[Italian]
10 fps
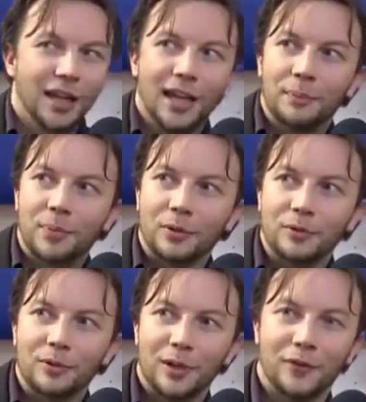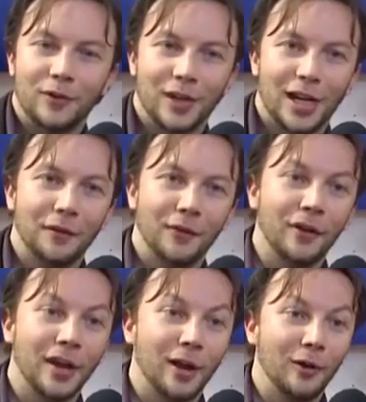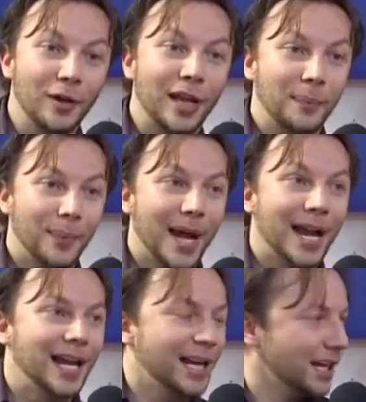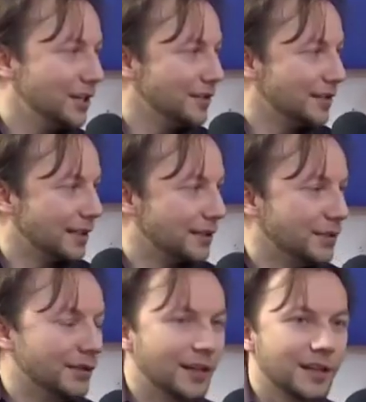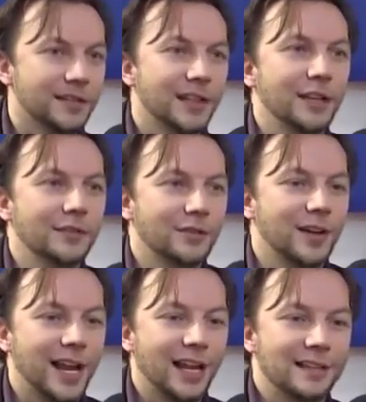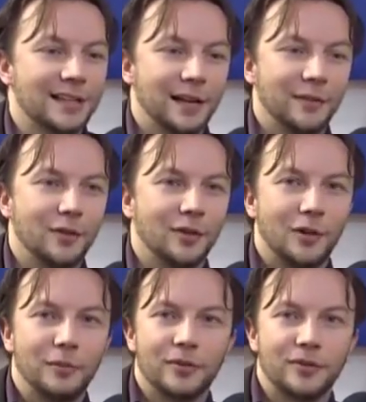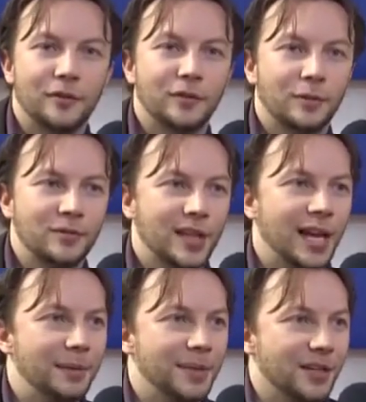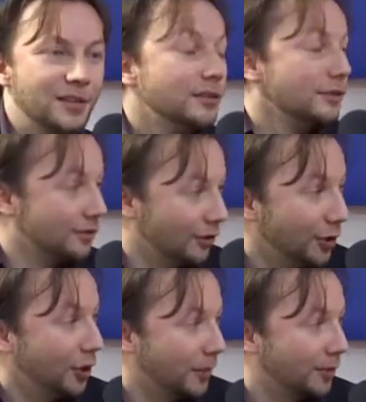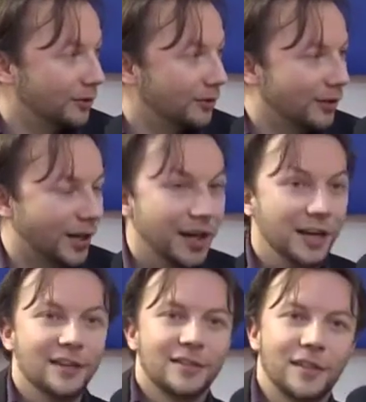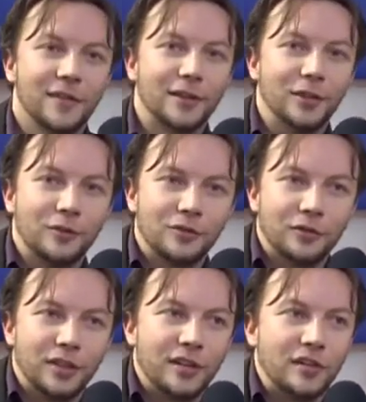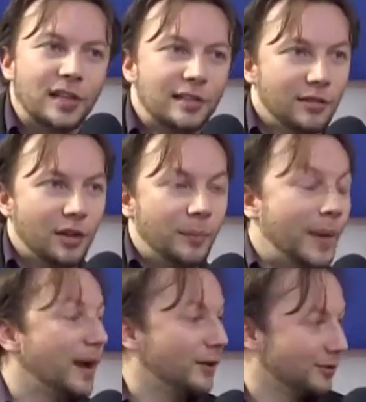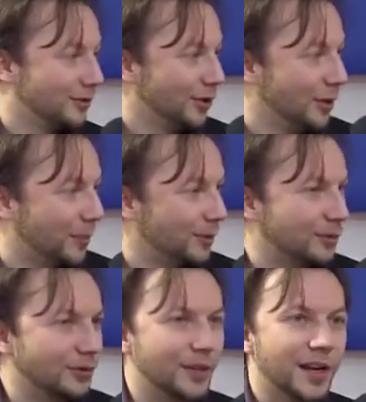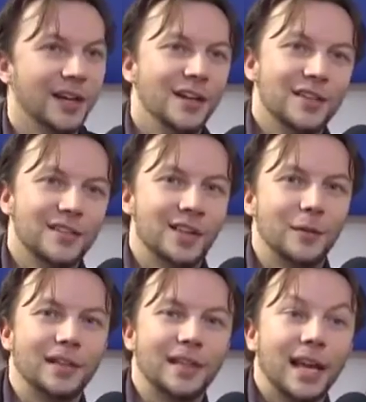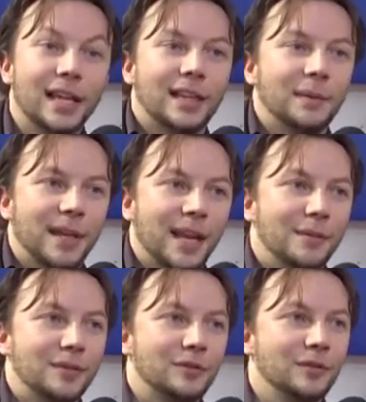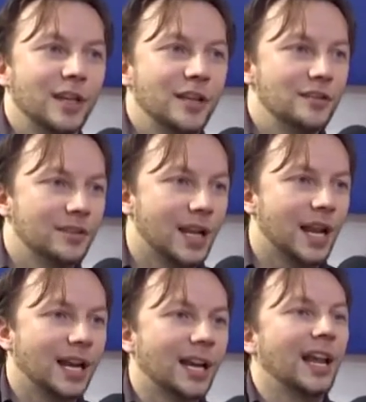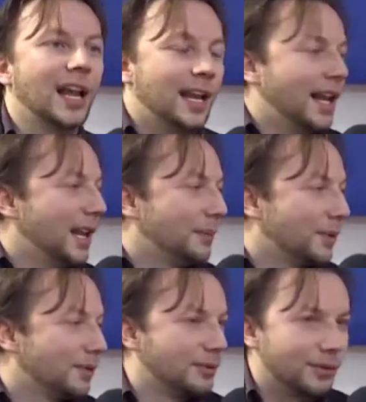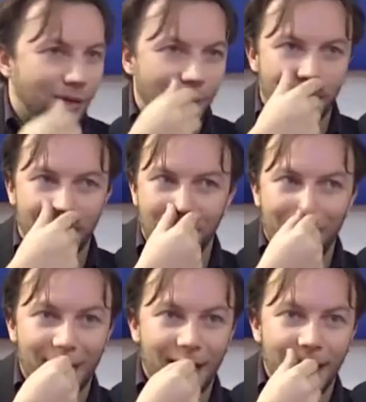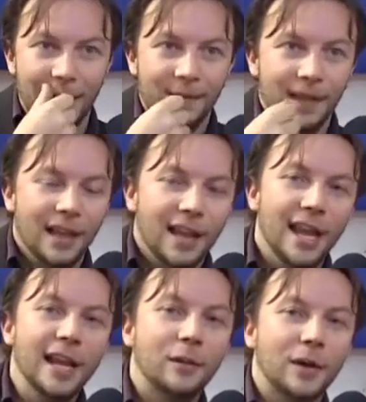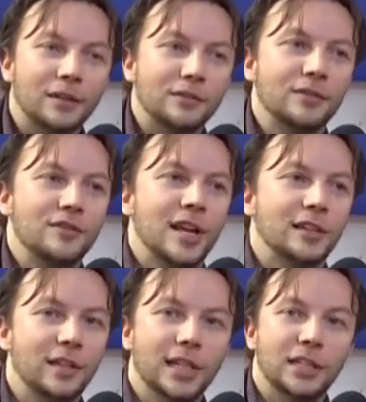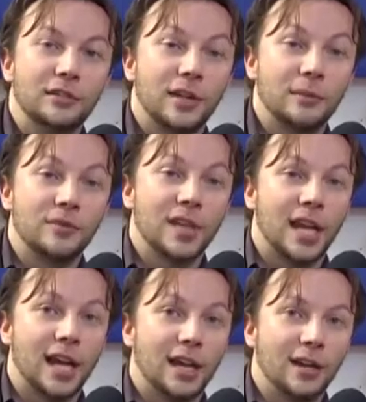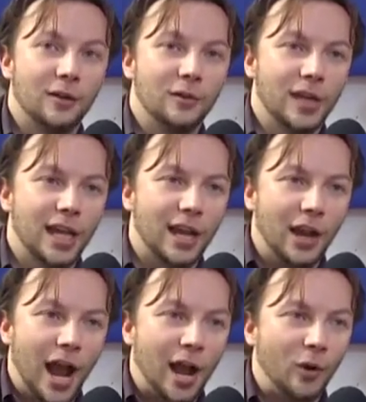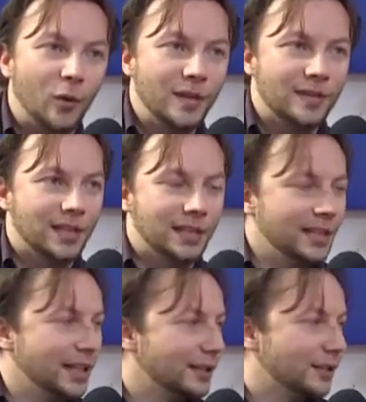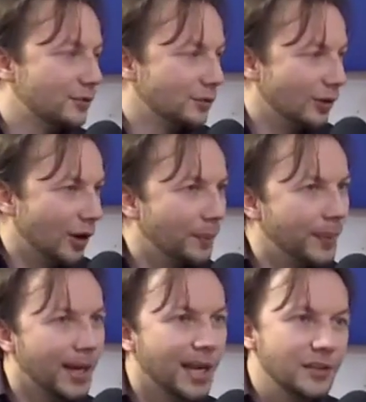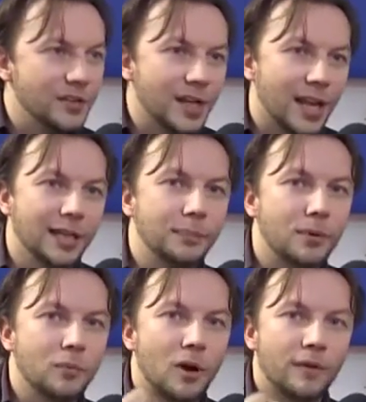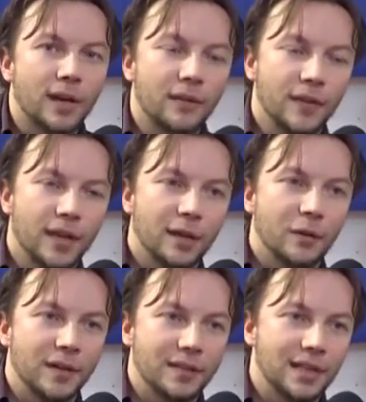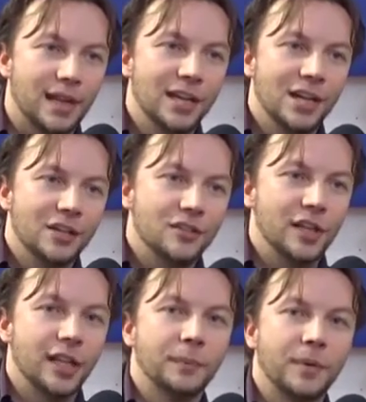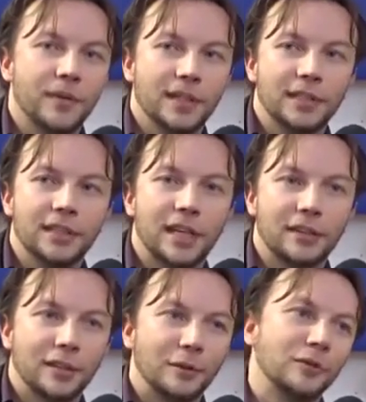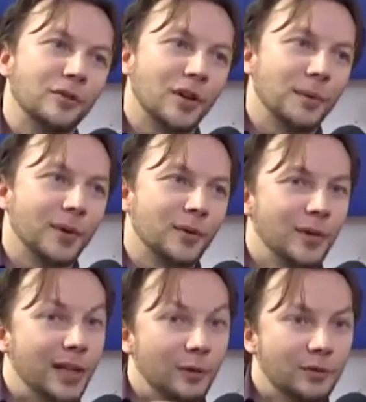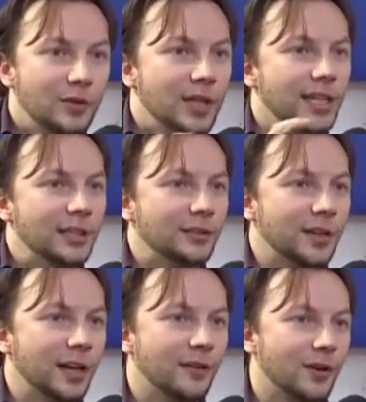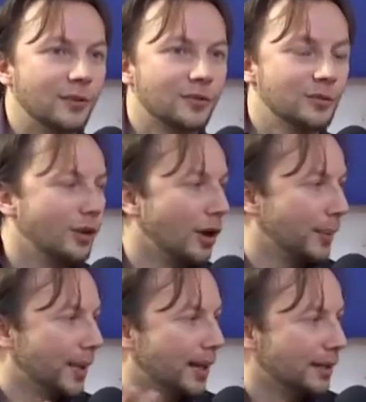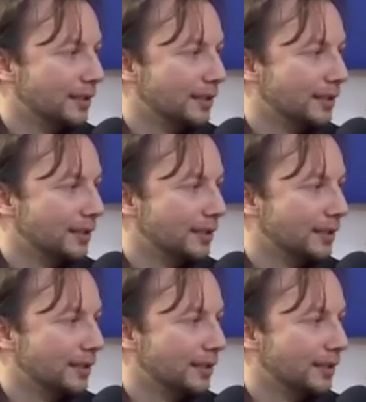Il produttore fonografico che è colui che paga la registrazione, se io sono a casa e lavoro col mio software musicale e mi registro sono io il produttore, se vado in uno studio di registrazione lo pago sono io il produttore, se un'etichetta mi chiama in studio a registrare è lei il produttore perché paga lei e il quarto soggetto è l'editore musicale, colui che acquista i diritti sull'opera e cerca di promuoverla affinché questa generi proventi di diritto d'autore, per cui gli autori e gli editori lavorano sull'opera,